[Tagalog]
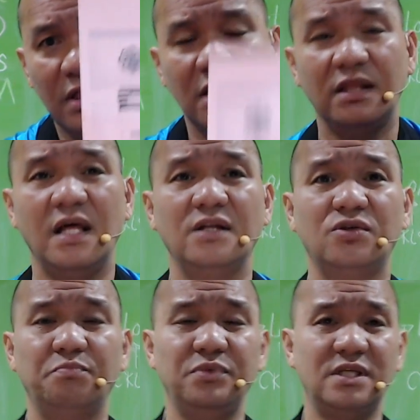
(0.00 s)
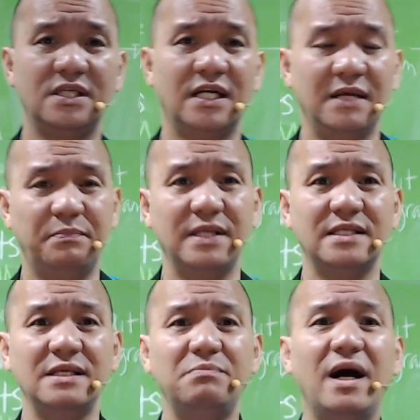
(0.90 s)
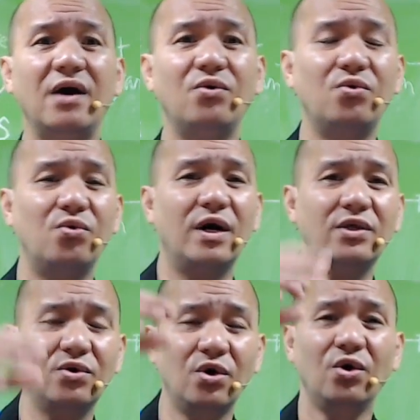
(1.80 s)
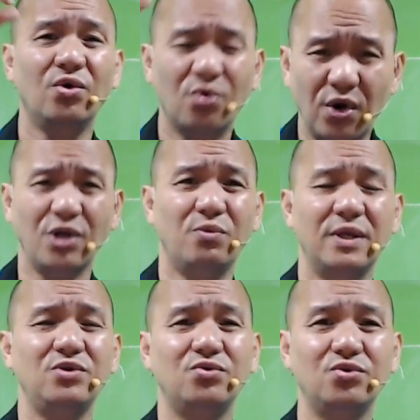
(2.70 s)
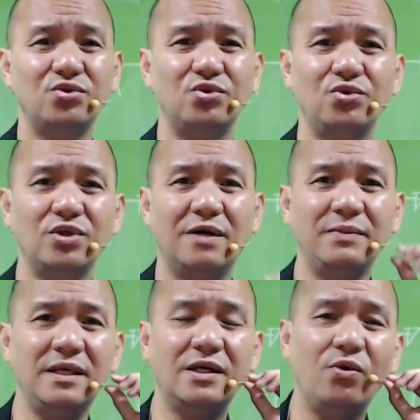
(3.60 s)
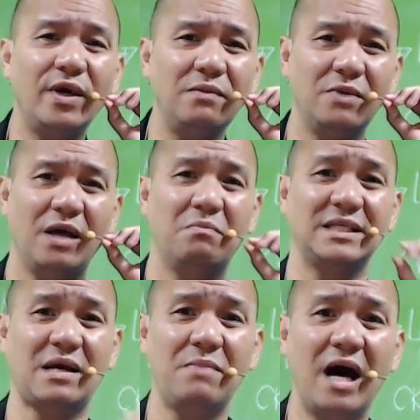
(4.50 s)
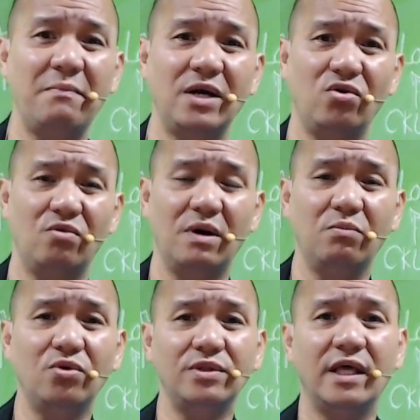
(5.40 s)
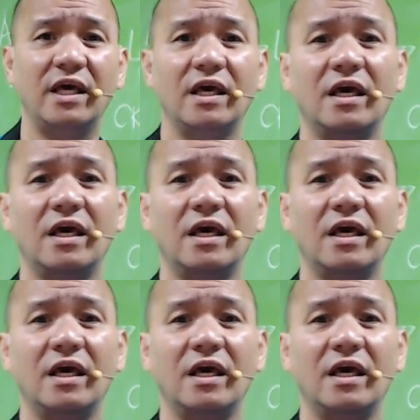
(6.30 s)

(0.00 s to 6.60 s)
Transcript: details of discrepancy bago ho kayo kung ano man yung gusto nyong gami, gawin, masama man o mabuti,